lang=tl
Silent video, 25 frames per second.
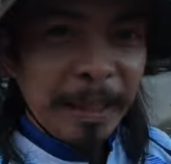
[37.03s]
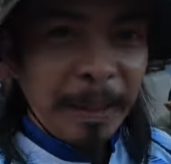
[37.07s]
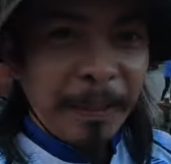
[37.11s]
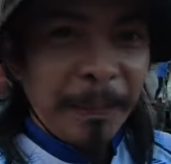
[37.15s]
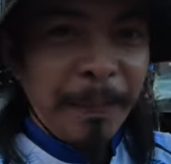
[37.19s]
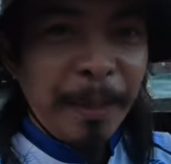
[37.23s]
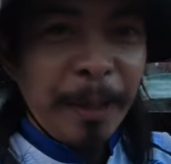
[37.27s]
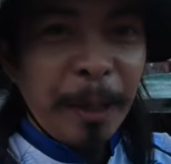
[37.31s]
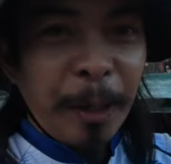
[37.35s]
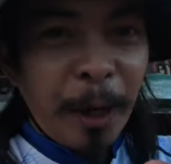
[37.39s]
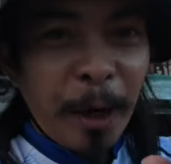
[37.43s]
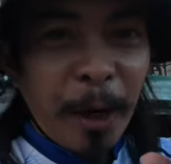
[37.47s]

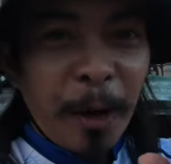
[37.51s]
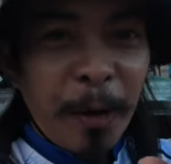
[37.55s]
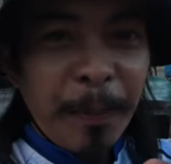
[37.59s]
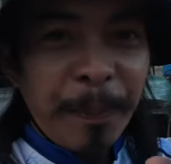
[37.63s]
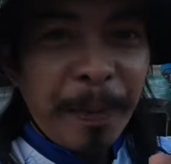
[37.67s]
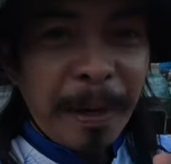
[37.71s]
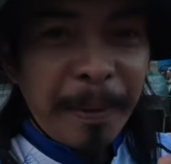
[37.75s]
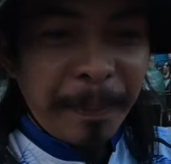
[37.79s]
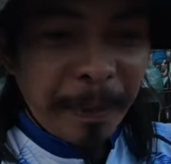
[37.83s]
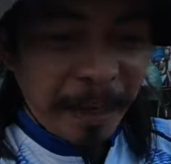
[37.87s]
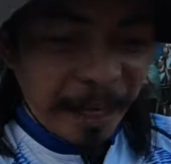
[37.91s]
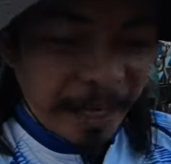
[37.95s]
meron akong
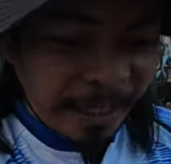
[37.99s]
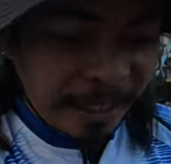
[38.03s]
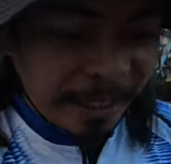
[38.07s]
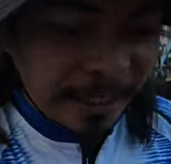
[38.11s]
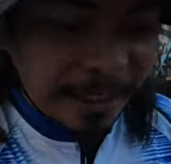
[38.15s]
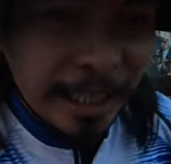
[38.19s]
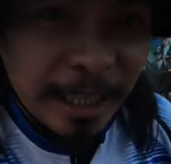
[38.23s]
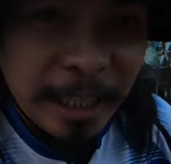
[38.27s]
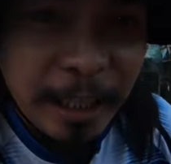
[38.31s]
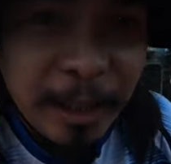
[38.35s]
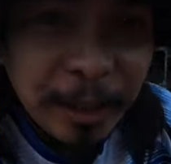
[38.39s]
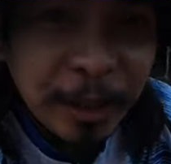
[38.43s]
papakita
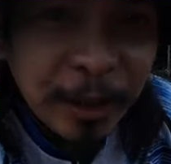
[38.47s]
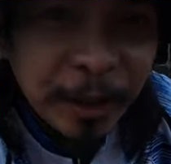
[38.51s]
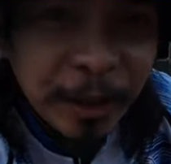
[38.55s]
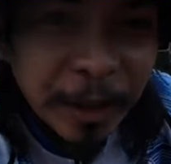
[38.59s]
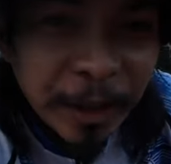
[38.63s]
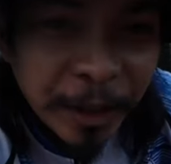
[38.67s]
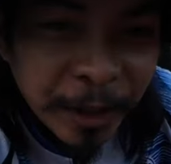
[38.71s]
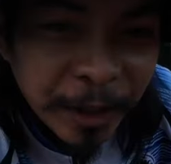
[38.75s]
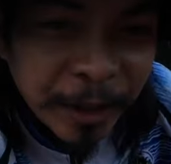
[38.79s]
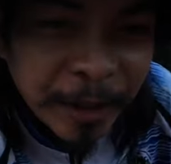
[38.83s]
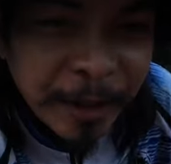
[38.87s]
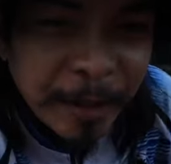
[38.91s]
sa inyong
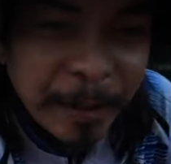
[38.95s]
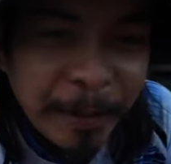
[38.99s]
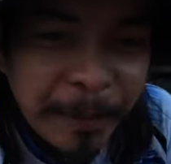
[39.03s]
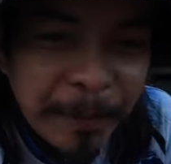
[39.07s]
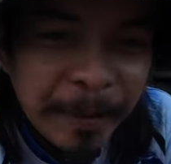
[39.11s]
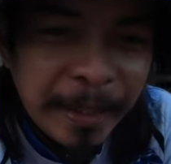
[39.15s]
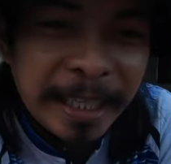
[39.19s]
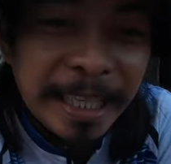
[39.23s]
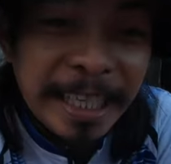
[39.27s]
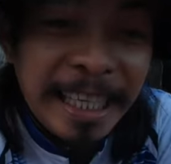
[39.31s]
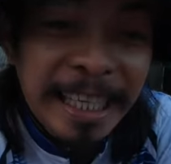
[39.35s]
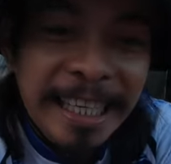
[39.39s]

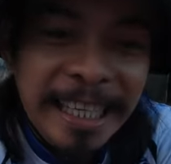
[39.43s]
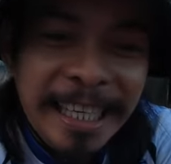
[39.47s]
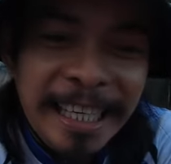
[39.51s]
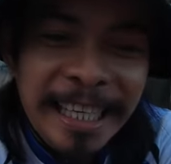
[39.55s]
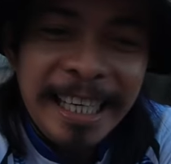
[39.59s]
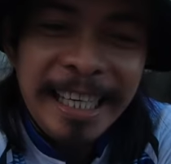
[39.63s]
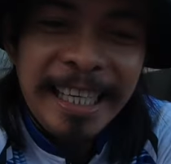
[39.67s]
reel.